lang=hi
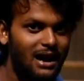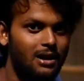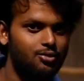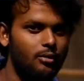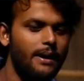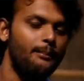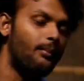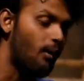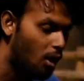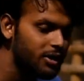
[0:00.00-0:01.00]
गाइज को मैं
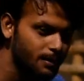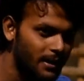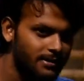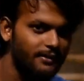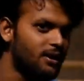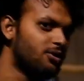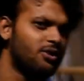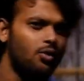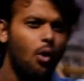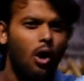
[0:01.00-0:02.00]
बहुत ही पसंद करता
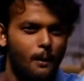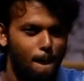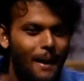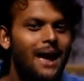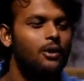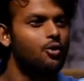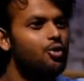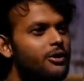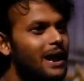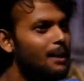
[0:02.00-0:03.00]
हूँ और मैं
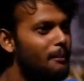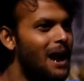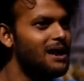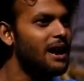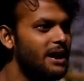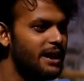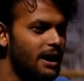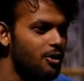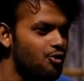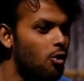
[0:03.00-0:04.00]
खुद एक बैड गाई के
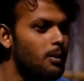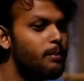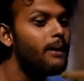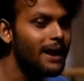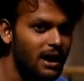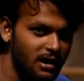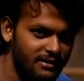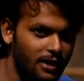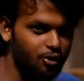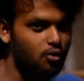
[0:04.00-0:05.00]
रोल प्ले करना
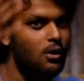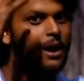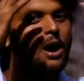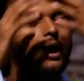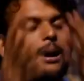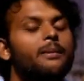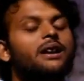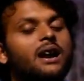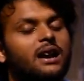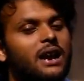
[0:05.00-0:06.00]
चाहता हूँ कमेंट
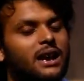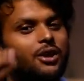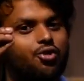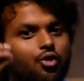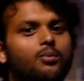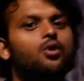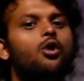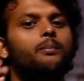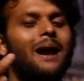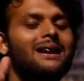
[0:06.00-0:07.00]
करना कि तुम
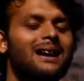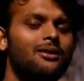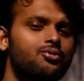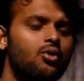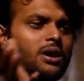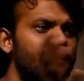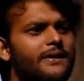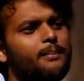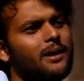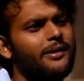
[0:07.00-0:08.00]
लोग बैड गाइज को कितना
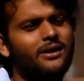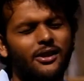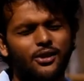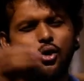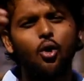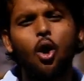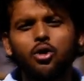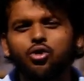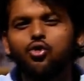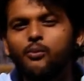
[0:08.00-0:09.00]
पसंद करते हो और
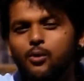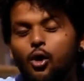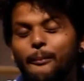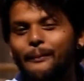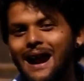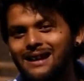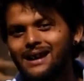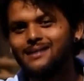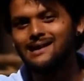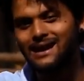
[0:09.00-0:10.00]
तुम लोग बैड
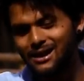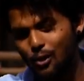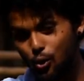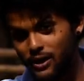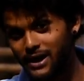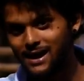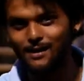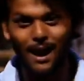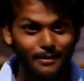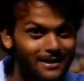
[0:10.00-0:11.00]
गाइज आखिर हो कि नहीं
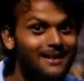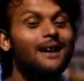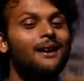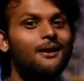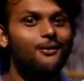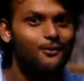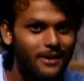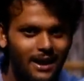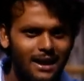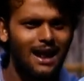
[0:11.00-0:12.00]
आई मीन
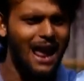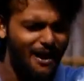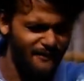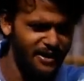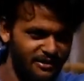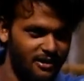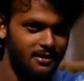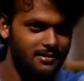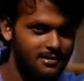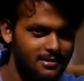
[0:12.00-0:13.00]
रियल
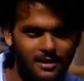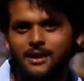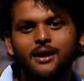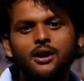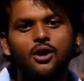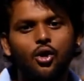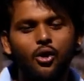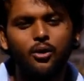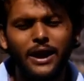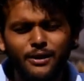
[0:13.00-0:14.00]
एवेंजर्स
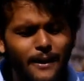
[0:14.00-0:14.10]
एनीवे